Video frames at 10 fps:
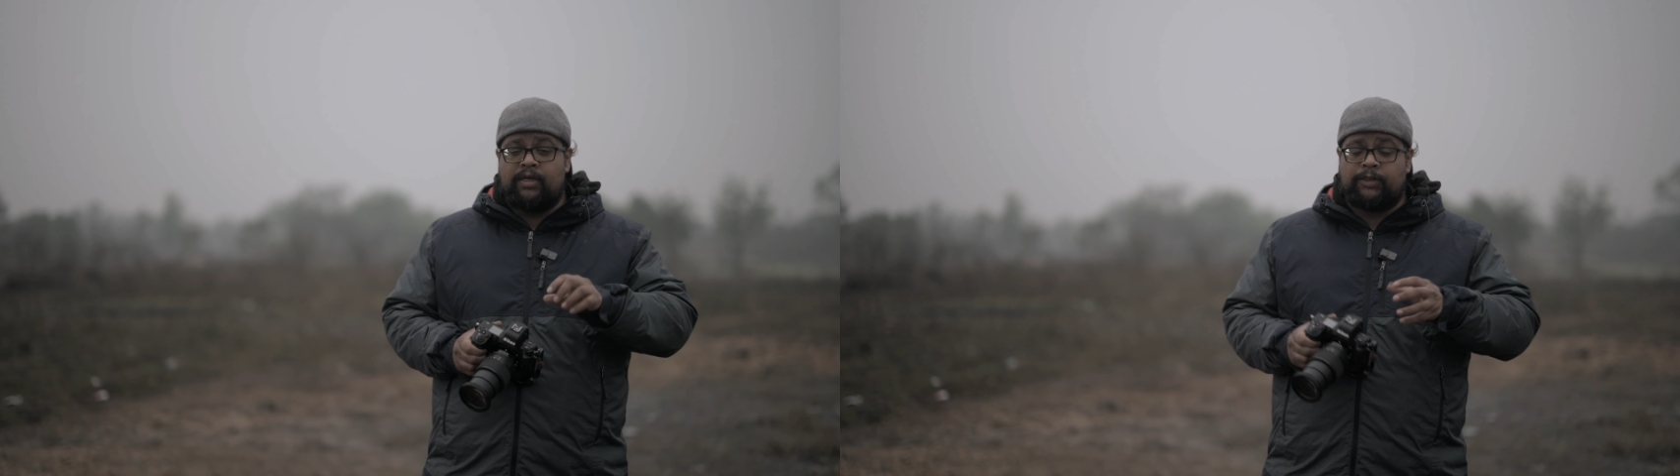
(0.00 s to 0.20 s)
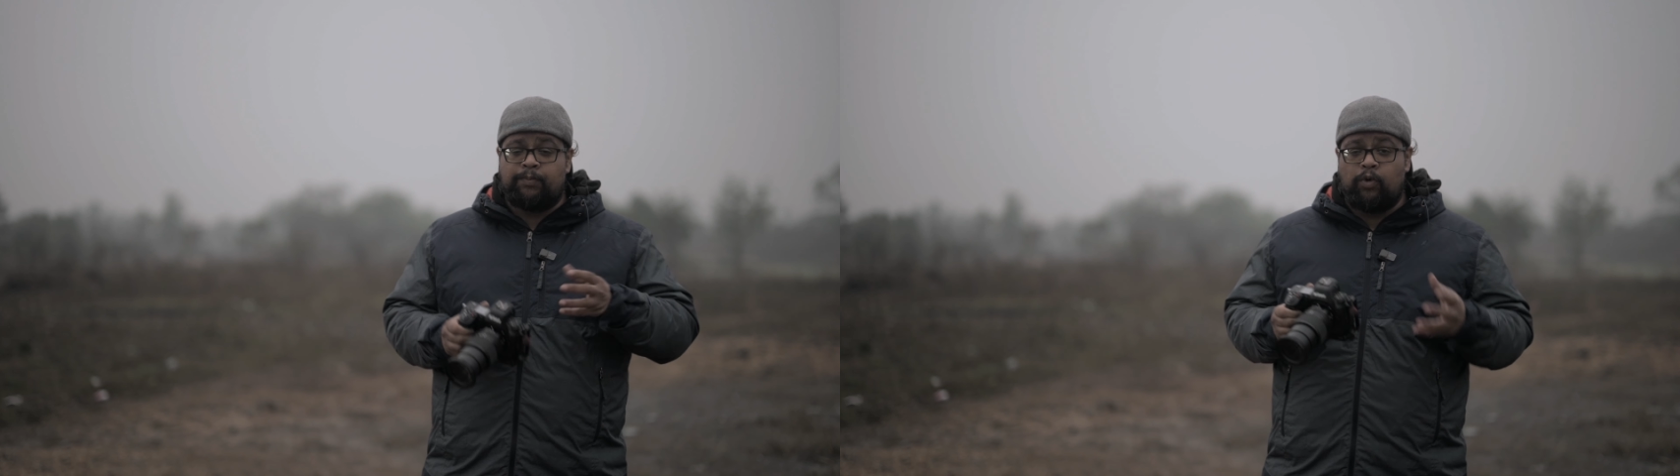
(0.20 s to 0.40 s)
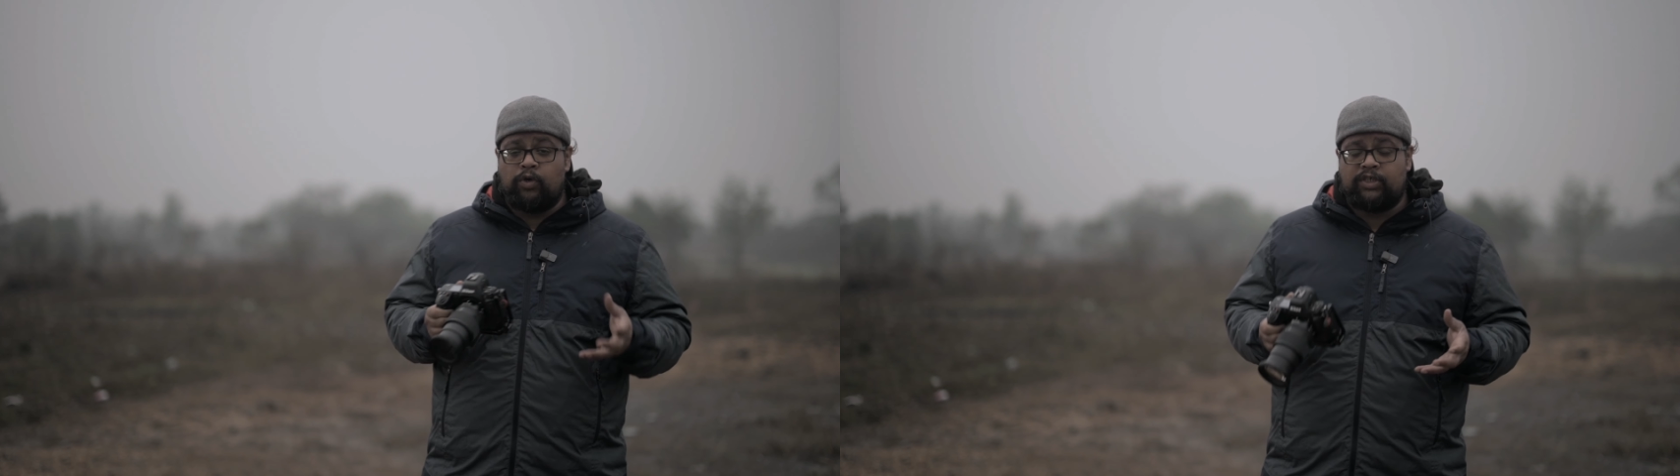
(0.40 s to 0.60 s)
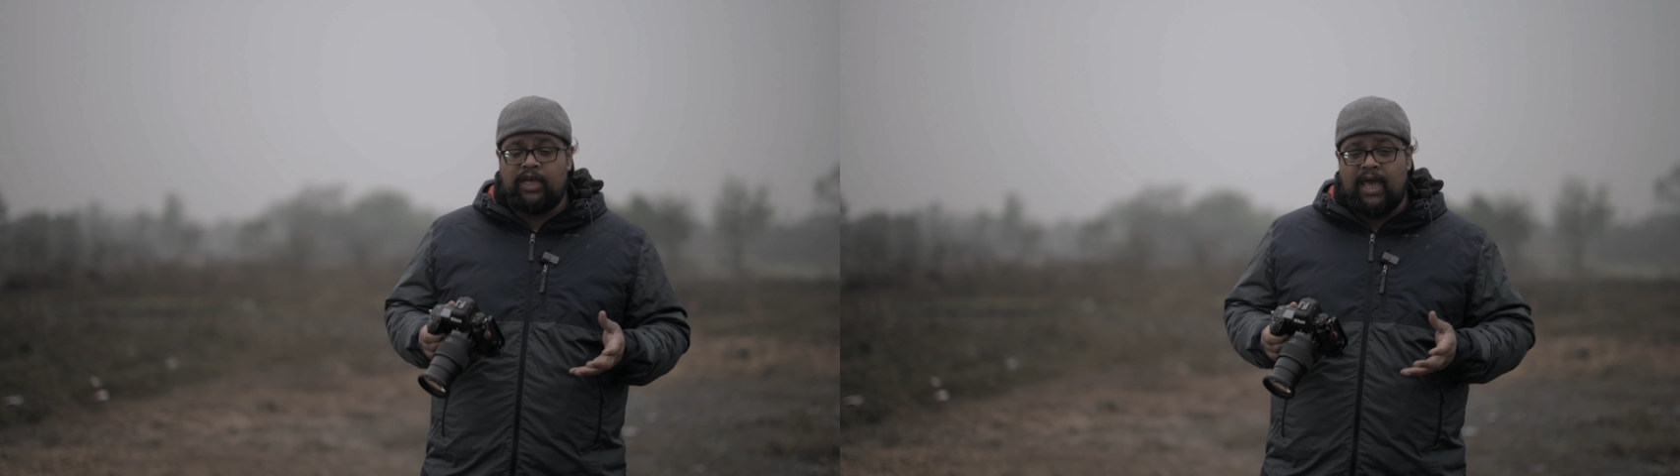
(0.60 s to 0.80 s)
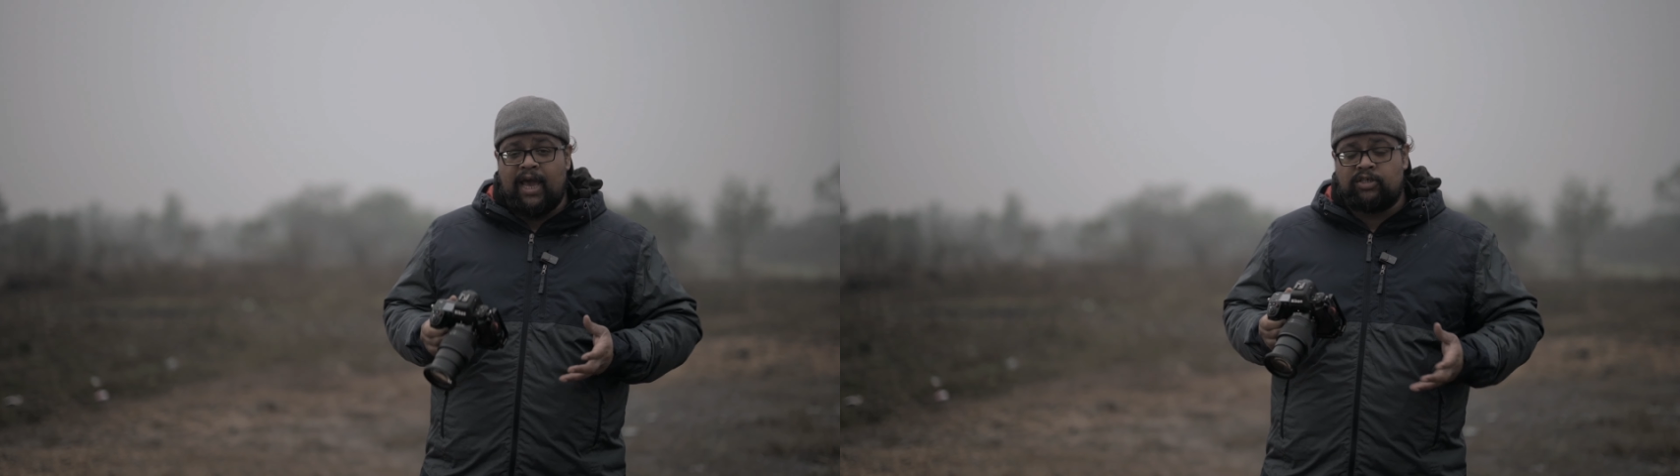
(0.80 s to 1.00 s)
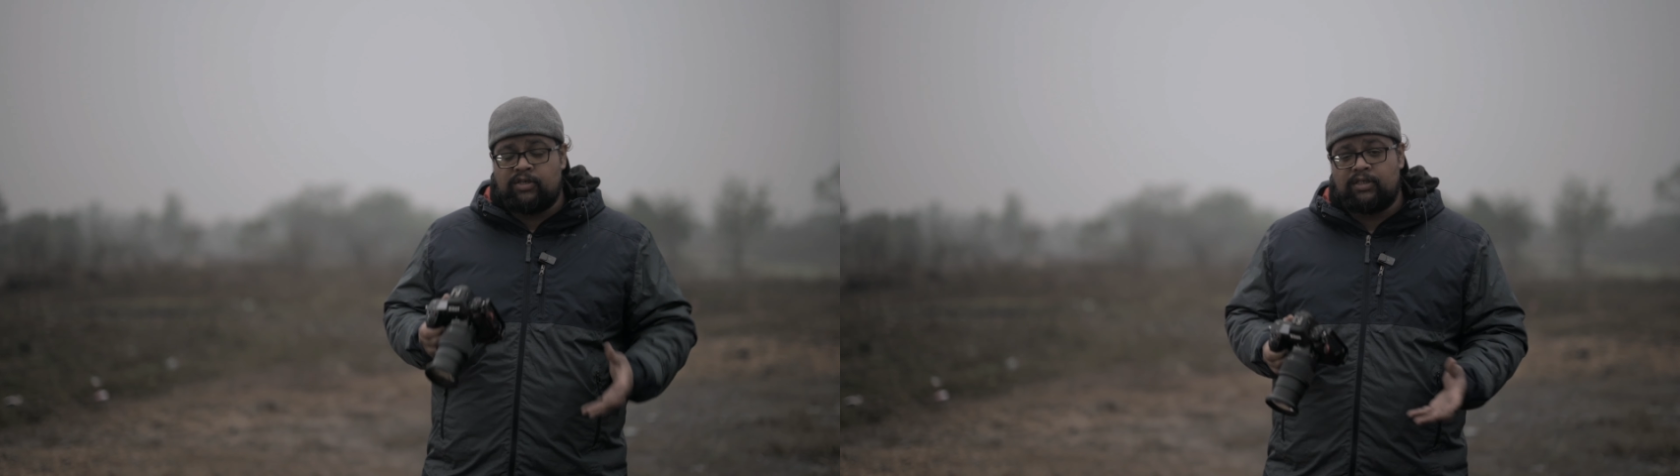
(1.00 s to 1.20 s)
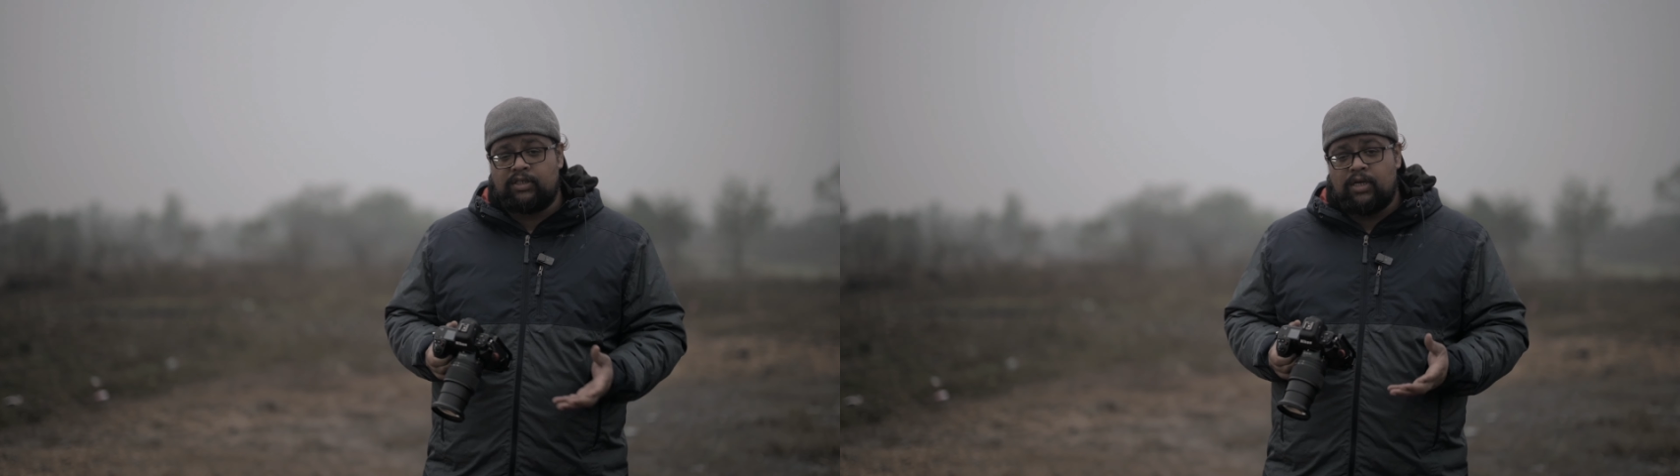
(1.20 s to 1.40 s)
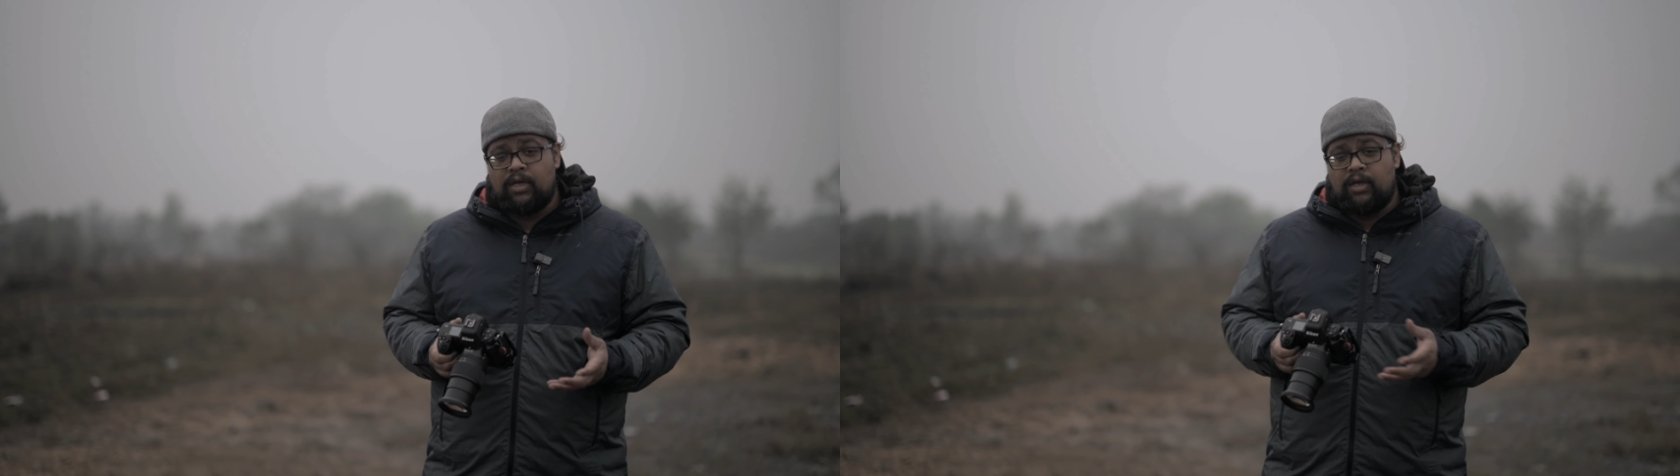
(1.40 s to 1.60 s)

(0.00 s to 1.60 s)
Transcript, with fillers: स्पोर्ट्स या एक्शंस